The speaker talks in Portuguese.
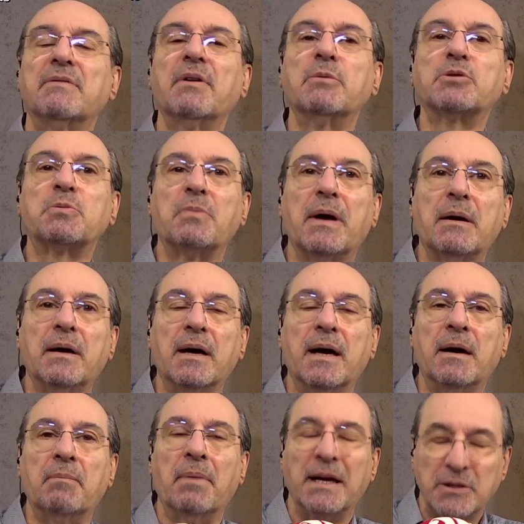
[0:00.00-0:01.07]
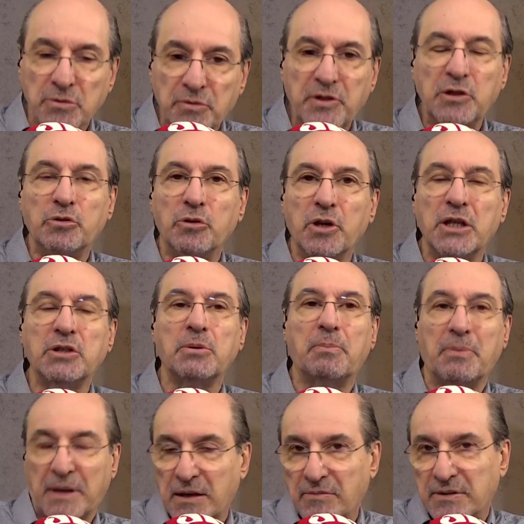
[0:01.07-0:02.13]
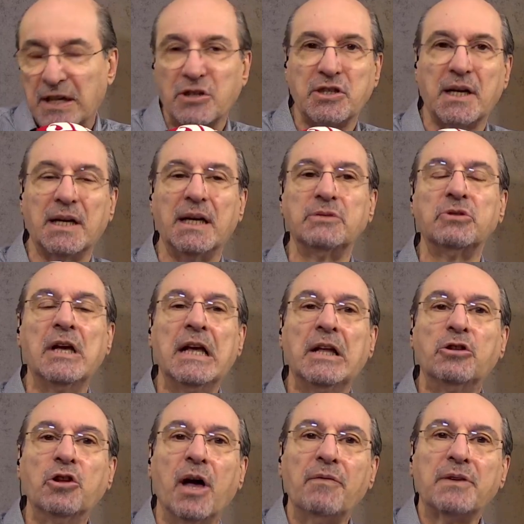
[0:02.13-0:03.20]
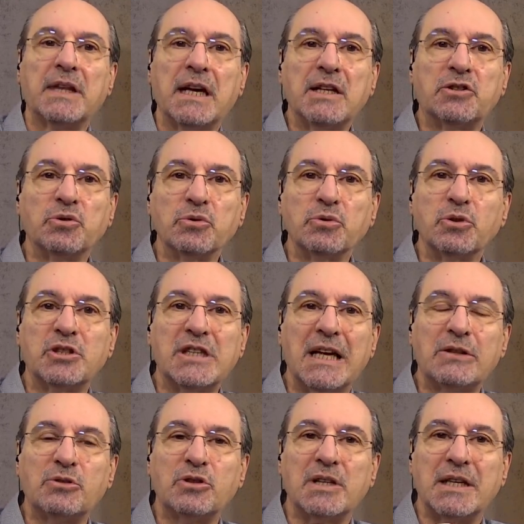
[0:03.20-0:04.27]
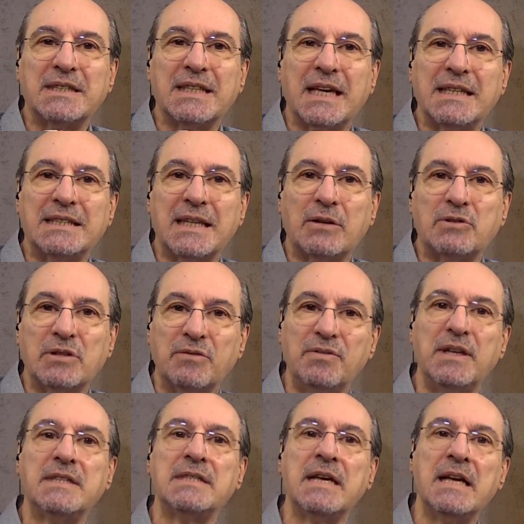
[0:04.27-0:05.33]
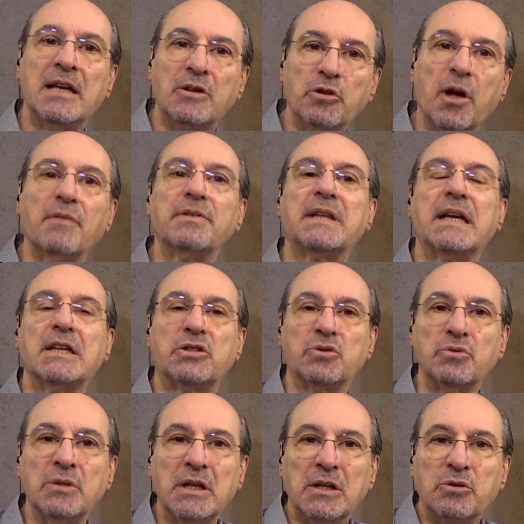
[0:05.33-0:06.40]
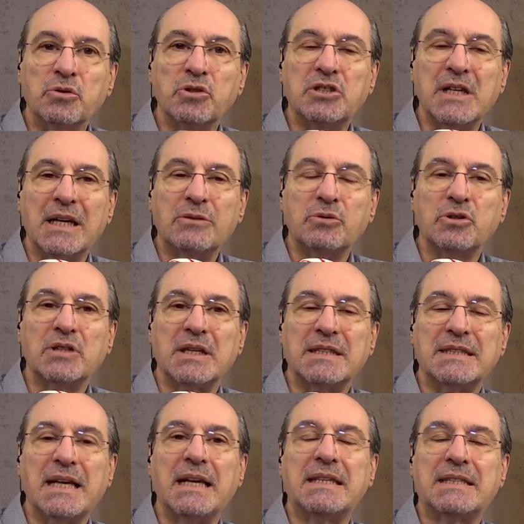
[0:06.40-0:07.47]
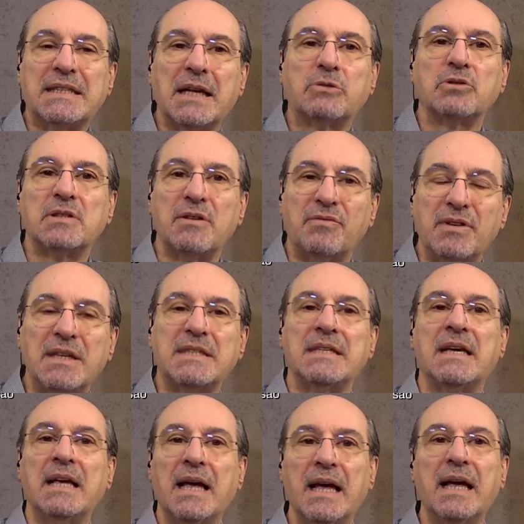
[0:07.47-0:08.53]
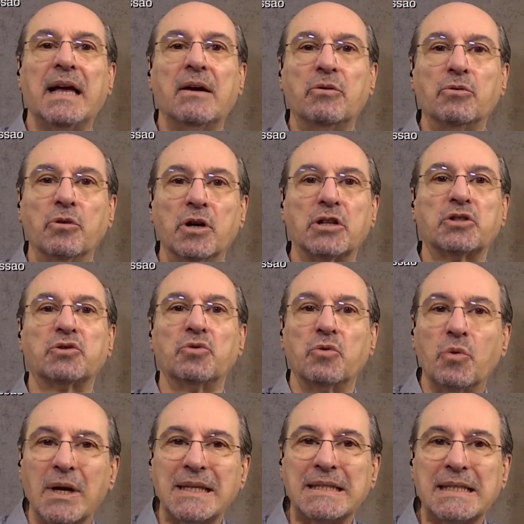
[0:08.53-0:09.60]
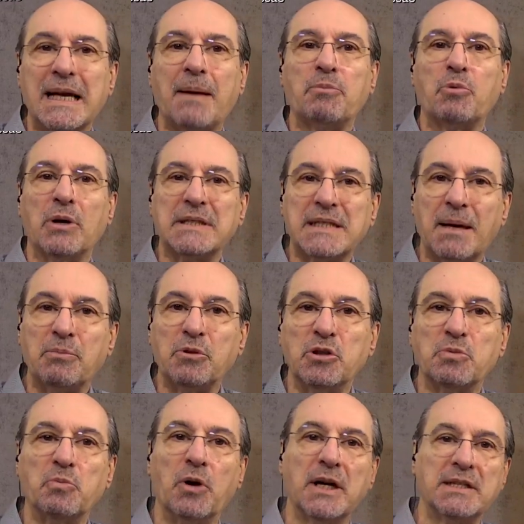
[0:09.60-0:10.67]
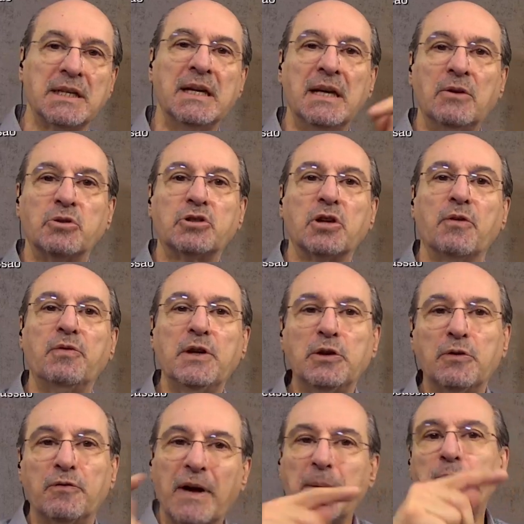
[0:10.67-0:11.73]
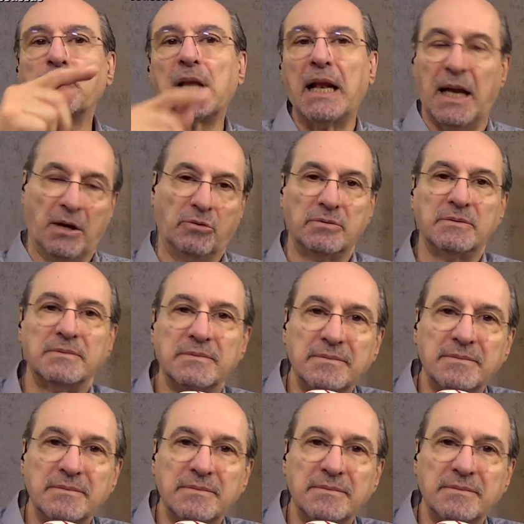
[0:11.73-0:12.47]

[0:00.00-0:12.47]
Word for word: Vamos uh, mais um vídeo nosso que está chegando. 931 200 620. 931 200 620 é o nosso WhatsApp, o WhatsApp do esporte. O seu vídeo vai pro telão.